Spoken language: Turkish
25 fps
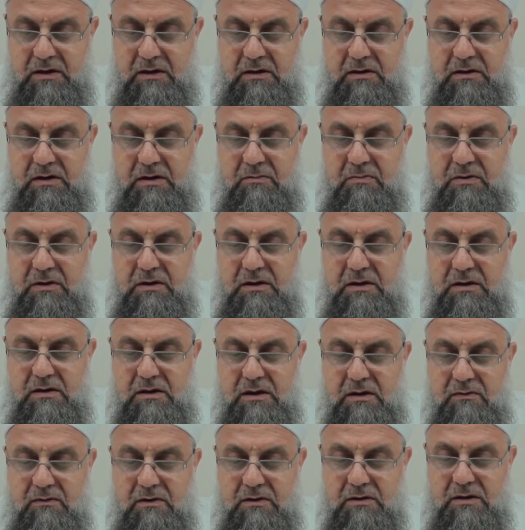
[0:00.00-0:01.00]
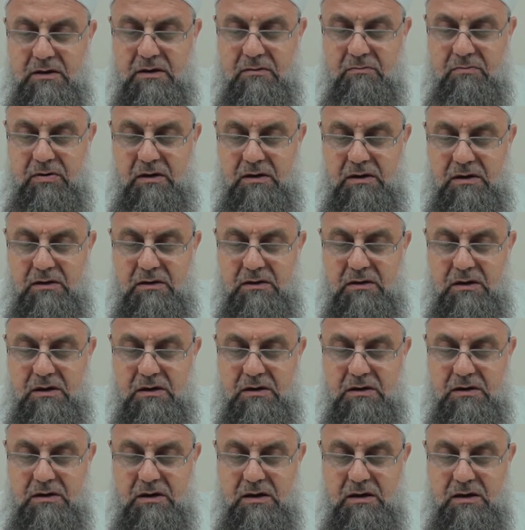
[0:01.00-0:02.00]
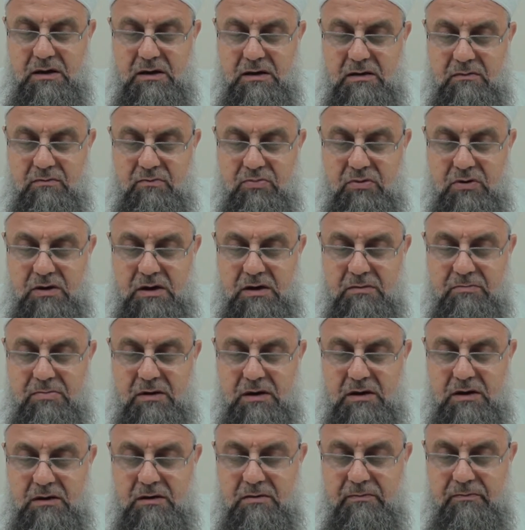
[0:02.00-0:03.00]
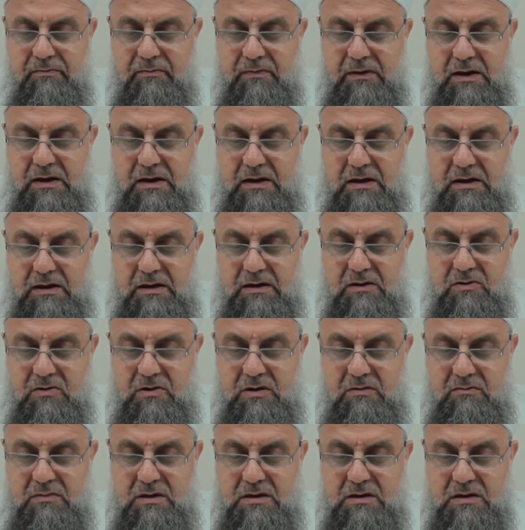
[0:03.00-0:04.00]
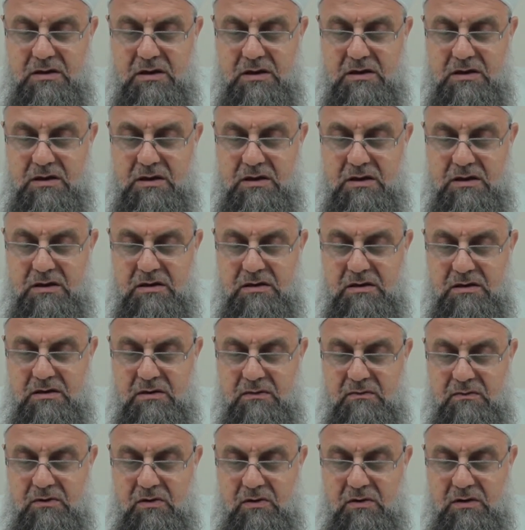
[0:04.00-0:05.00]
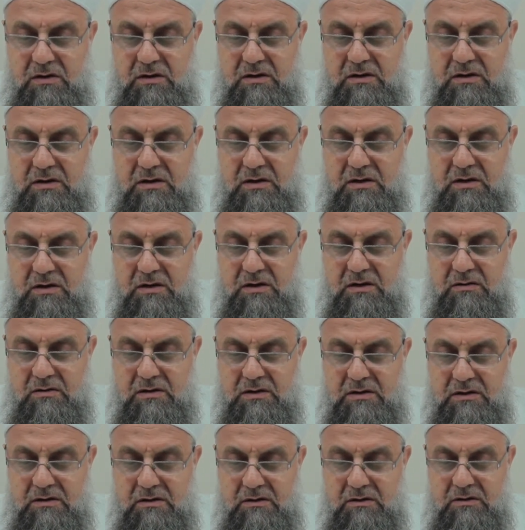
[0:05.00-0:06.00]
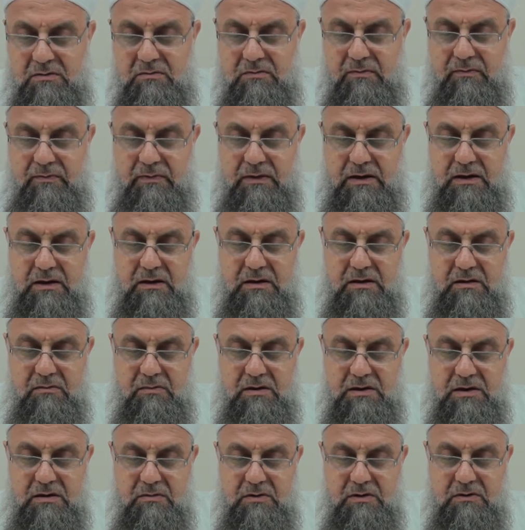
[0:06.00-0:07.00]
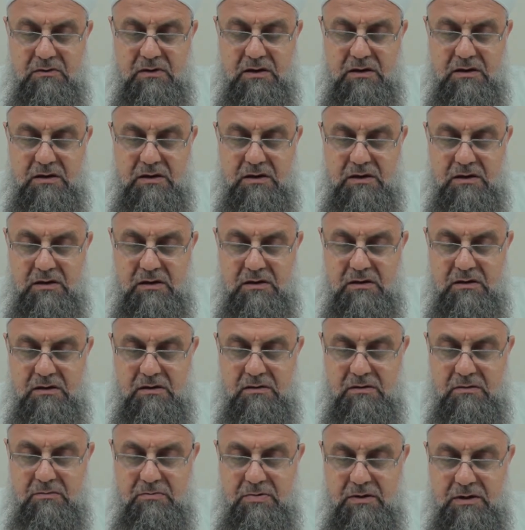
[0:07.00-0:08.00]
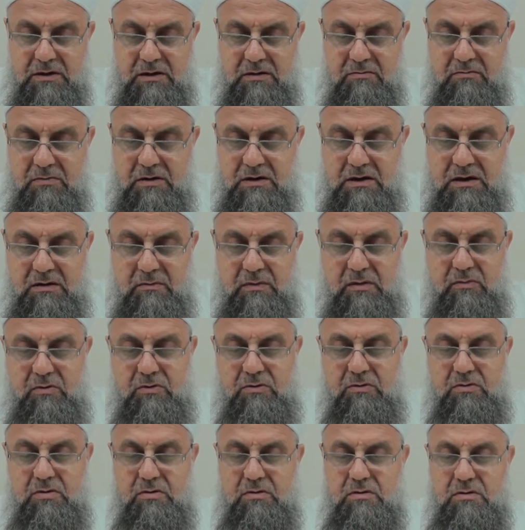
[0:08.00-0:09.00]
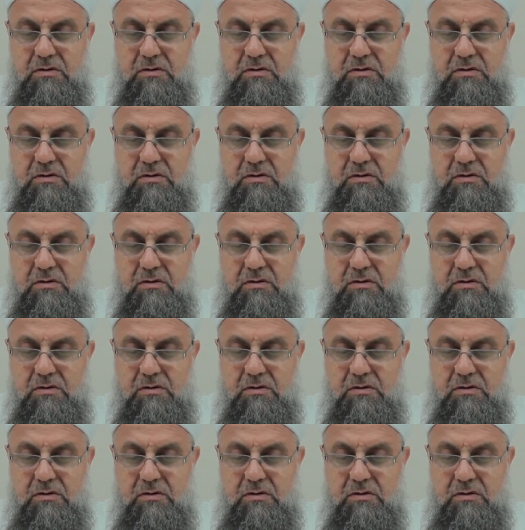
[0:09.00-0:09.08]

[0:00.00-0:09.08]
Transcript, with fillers: Nebilerin hayvanlarını bağladığı halkaya, Burak'a bağladım. Sonra mesih i Aksa'ya girdim ve orada iki rekat namaz kıldım. Başka bir rivayette peygamberler imam oldu.